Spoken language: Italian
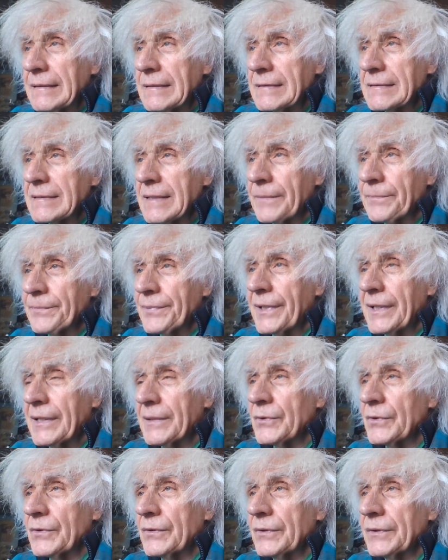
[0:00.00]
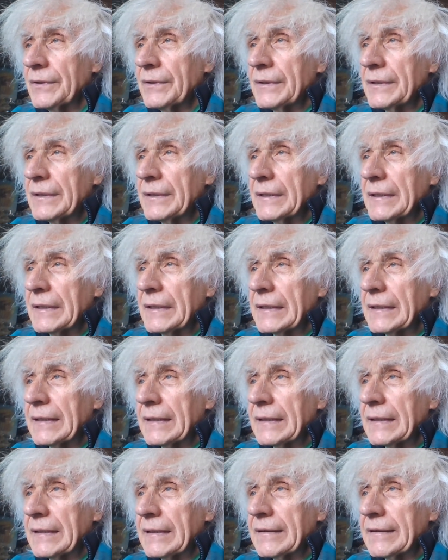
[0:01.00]
sappiamo
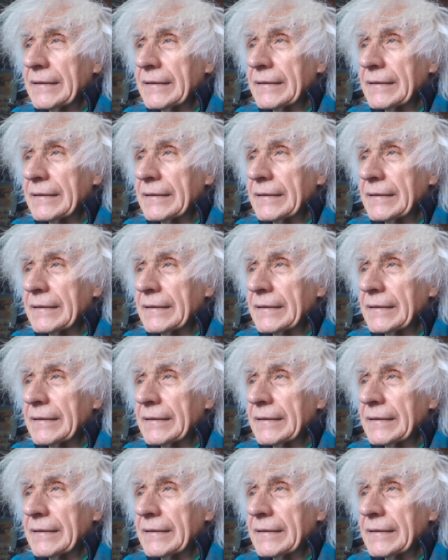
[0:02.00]
che